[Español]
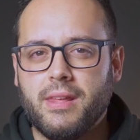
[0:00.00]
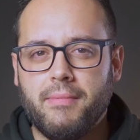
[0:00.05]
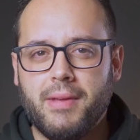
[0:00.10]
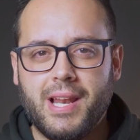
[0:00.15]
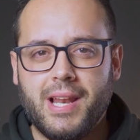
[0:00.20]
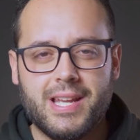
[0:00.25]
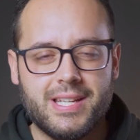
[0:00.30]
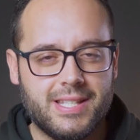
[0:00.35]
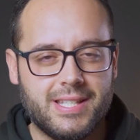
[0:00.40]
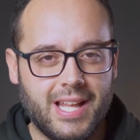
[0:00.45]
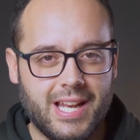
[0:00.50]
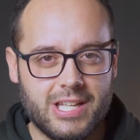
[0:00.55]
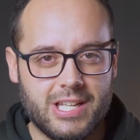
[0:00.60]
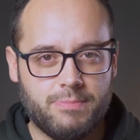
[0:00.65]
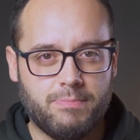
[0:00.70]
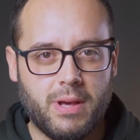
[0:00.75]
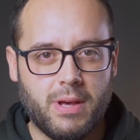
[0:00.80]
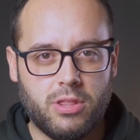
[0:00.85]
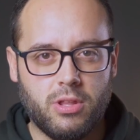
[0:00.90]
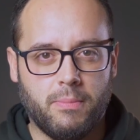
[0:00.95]
débiles del
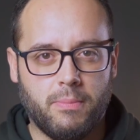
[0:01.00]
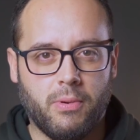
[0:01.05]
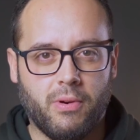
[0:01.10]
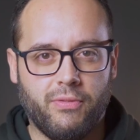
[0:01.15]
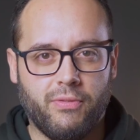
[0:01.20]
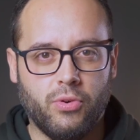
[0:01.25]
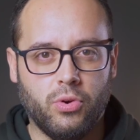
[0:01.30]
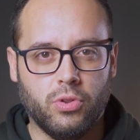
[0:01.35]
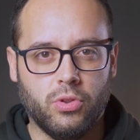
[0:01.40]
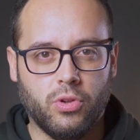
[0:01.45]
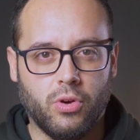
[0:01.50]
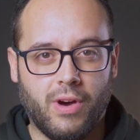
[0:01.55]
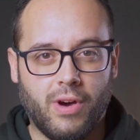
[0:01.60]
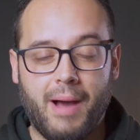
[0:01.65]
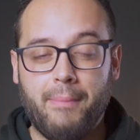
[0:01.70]
espacio profundo,